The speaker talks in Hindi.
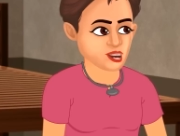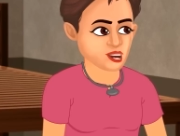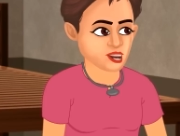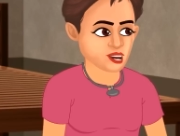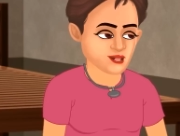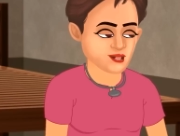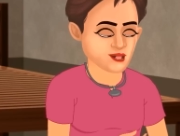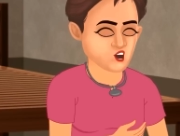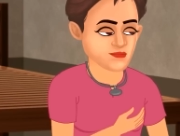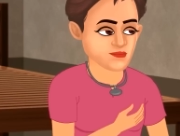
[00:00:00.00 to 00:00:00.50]

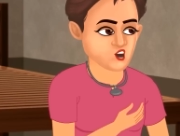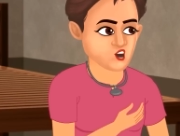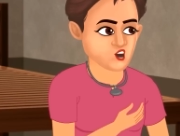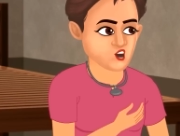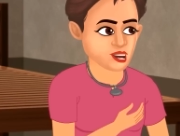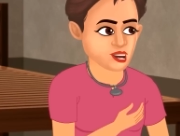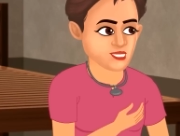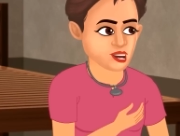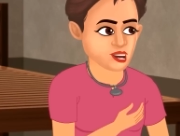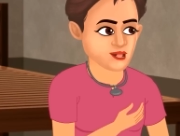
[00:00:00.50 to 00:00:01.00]
मैं तो
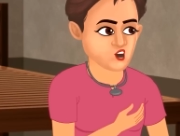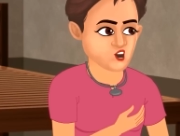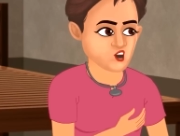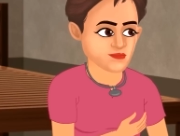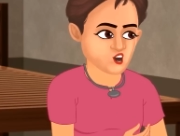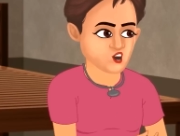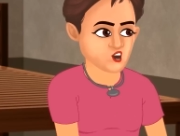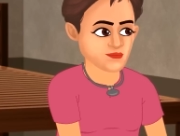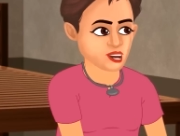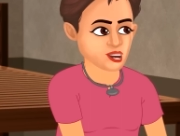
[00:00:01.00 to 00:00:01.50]
पहले से
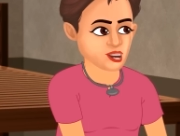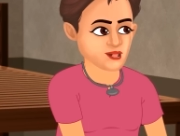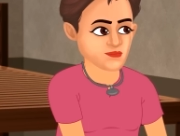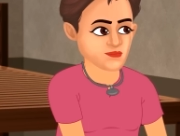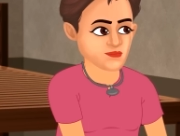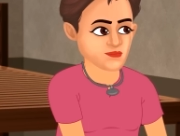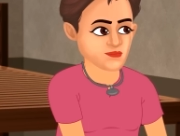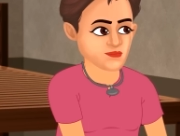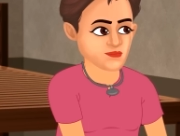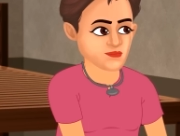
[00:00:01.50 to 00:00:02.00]
जानता था
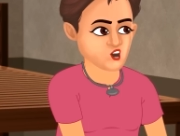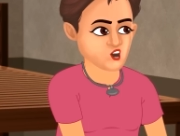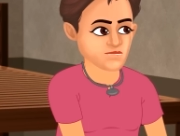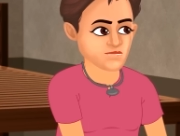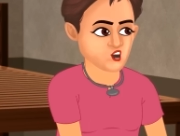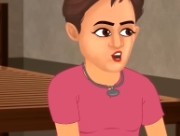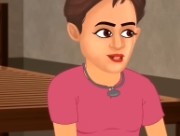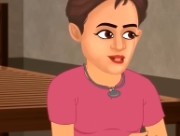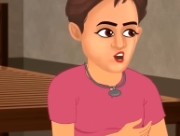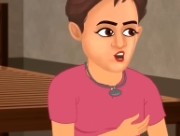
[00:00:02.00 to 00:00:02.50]

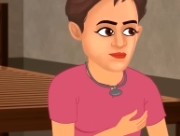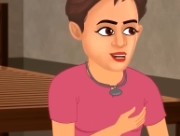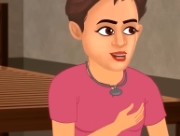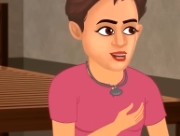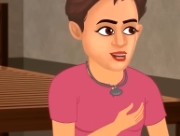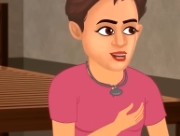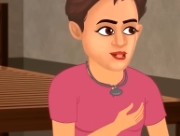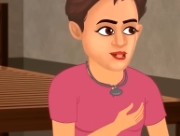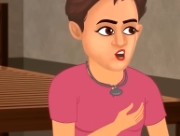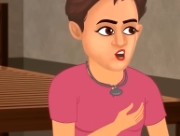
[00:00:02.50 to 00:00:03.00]
जब तक
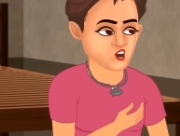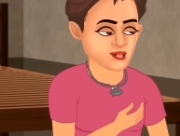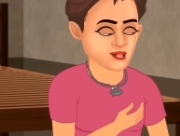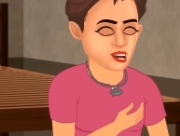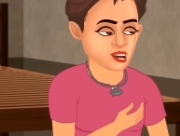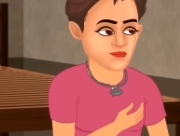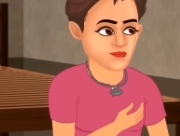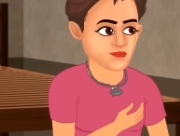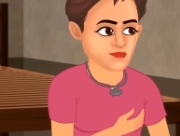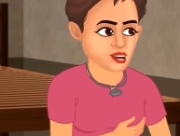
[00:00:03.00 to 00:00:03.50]
हमारे पास
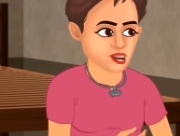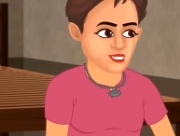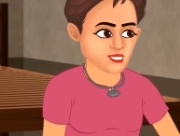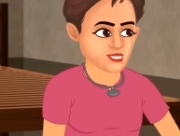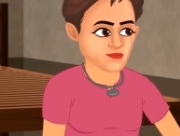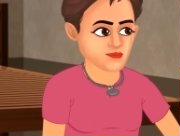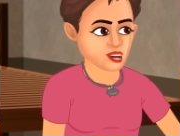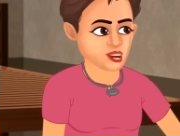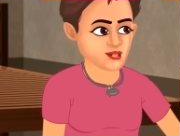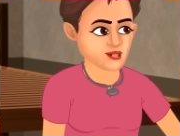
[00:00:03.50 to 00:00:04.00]
चांद के
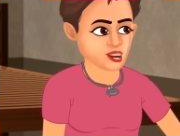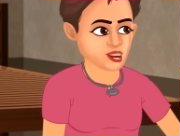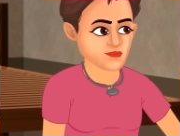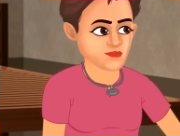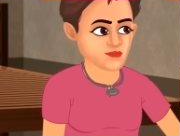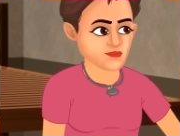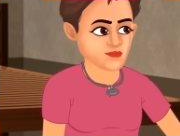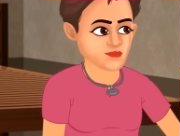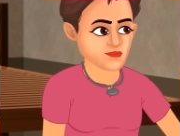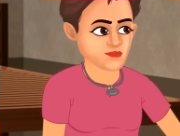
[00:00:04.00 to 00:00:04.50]
सिक्के थे
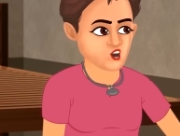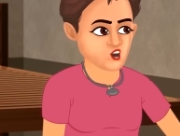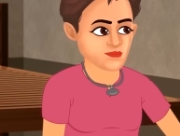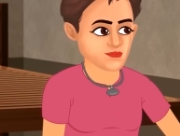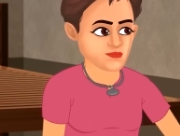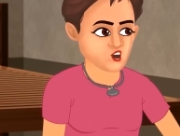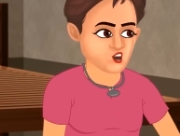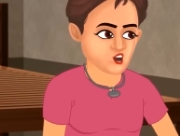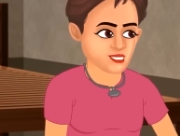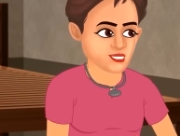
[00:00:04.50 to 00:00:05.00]

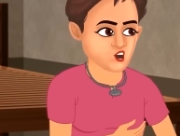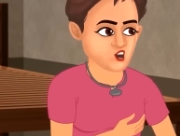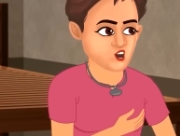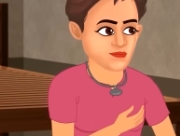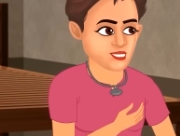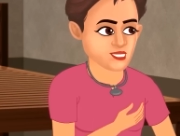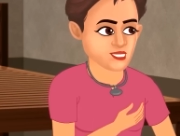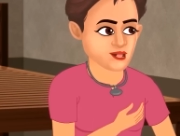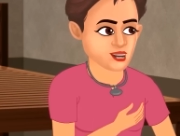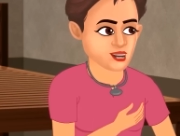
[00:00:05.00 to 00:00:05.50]
हम
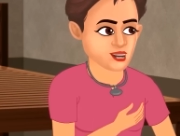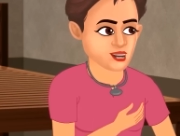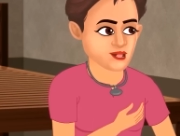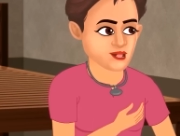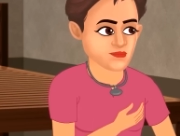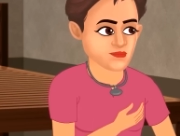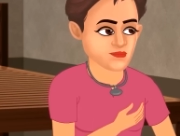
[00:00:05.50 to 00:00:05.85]
परेशान ही थे